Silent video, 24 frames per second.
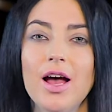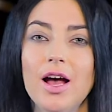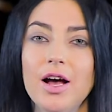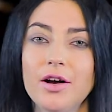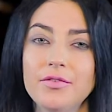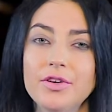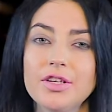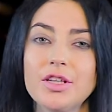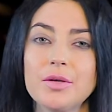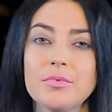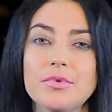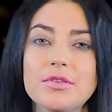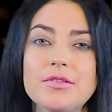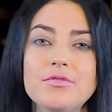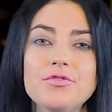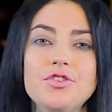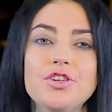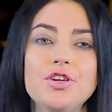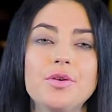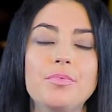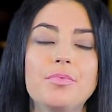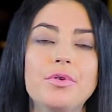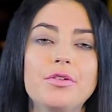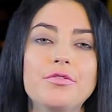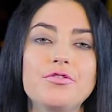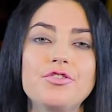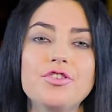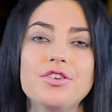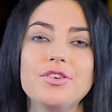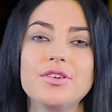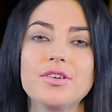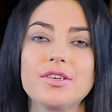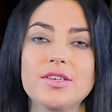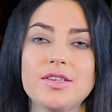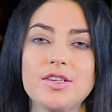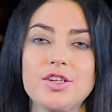В этом случае
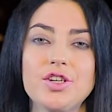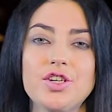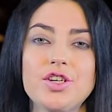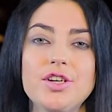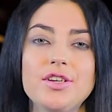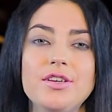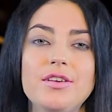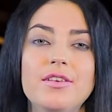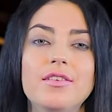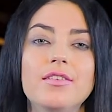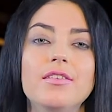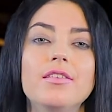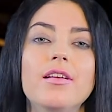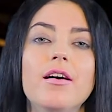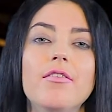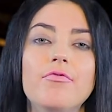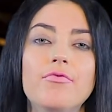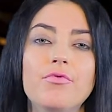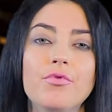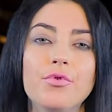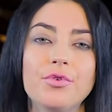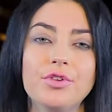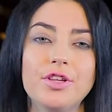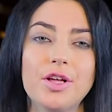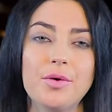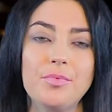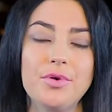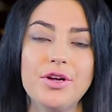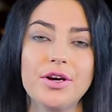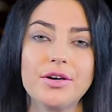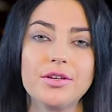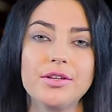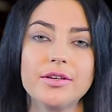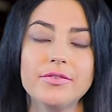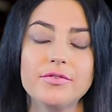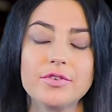получение разрешения на ввод
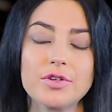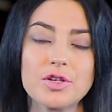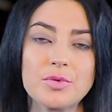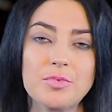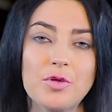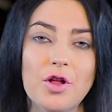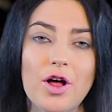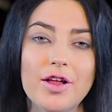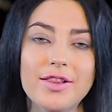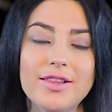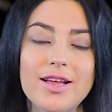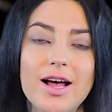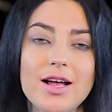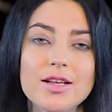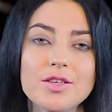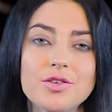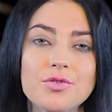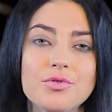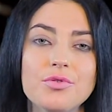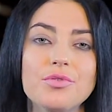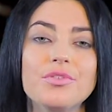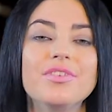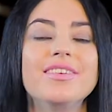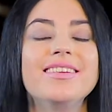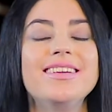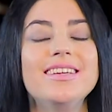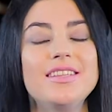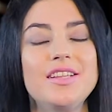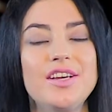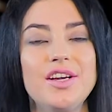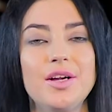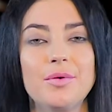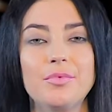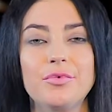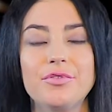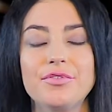объекта в эксплуатацию не
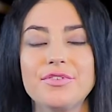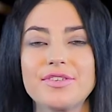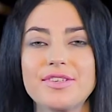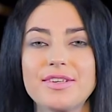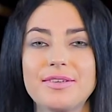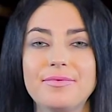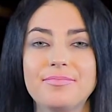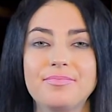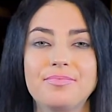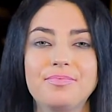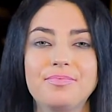требуется.